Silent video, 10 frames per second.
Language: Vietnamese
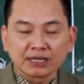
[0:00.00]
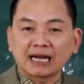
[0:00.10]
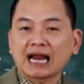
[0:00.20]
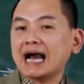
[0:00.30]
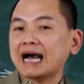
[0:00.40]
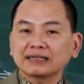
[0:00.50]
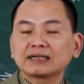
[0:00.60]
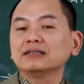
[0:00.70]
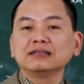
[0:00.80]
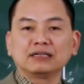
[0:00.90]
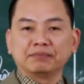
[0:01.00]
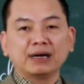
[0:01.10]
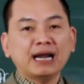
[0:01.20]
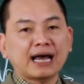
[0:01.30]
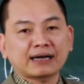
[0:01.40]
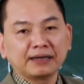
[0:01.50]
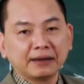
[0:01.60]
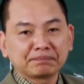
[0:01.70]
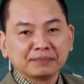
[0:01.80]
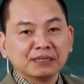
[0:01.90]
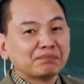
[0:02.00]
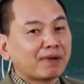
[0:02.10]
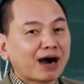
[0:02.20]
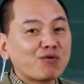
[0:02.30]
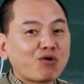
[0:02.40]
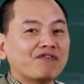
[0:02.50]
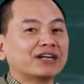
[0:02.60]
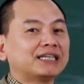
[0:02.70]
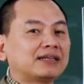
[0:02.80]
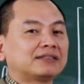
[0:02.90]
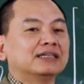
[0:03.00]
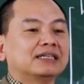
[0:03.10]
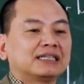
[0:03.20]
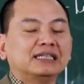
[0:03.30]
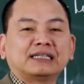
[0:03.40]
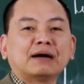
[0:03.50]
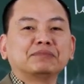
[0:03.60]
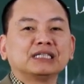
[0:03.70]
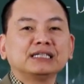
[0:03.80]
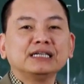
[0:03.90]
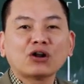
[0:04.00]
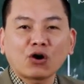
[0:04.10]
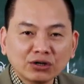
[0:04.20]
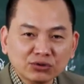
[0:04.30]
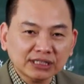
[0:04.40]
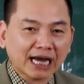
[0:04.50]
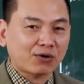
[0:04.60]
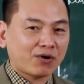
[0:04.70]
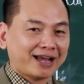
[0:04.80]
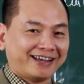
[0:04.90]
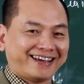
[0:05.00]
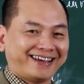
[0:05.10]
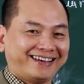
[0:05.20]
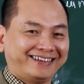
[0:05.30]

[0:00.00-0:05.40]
là an cư thì mới lạc nghiệp mà không có vật chất thì thậm chí đi nói còn chả có ai nghe